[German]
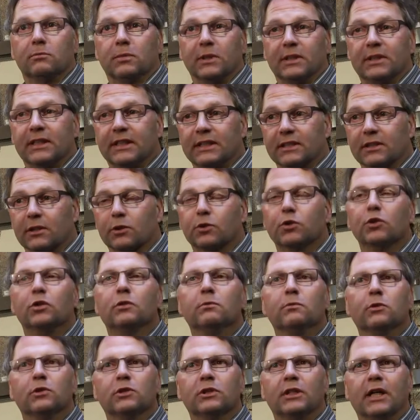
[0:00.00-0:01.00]
Bei dieser
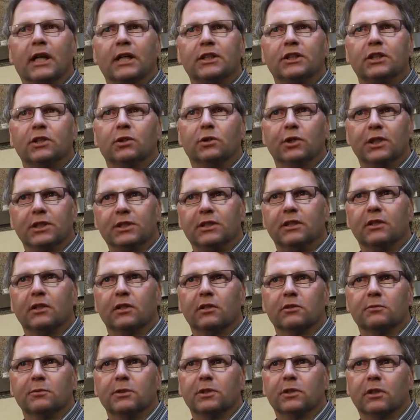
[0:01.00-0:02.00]
Küchenmontage heute
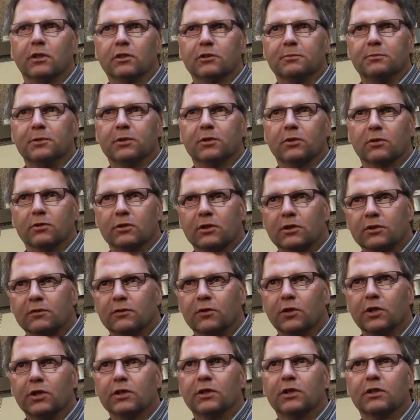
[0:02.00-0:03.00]
hat es mich ganz besonders
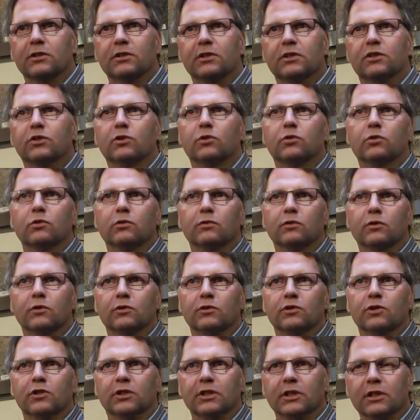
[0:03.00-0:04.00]
gefreut, dass das so gut
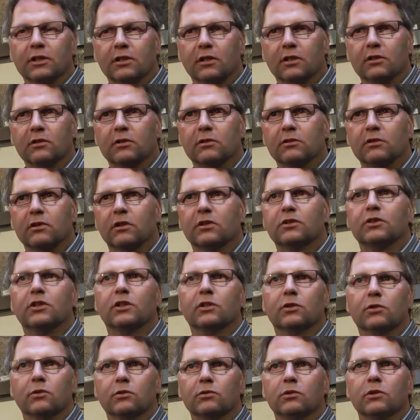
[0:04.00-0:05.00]
funktioniert hat und dass
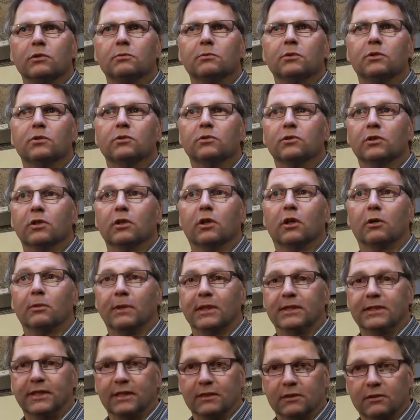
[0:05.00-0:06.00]
die Kundin mit unserer
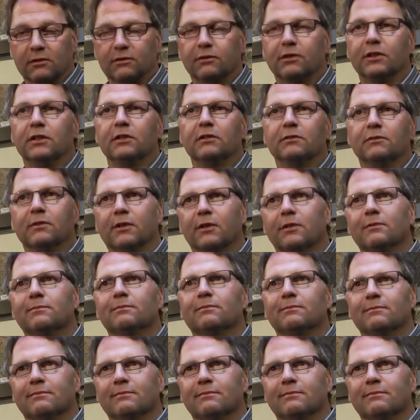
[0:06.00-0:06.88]
Arbeit sehr zufrieden war.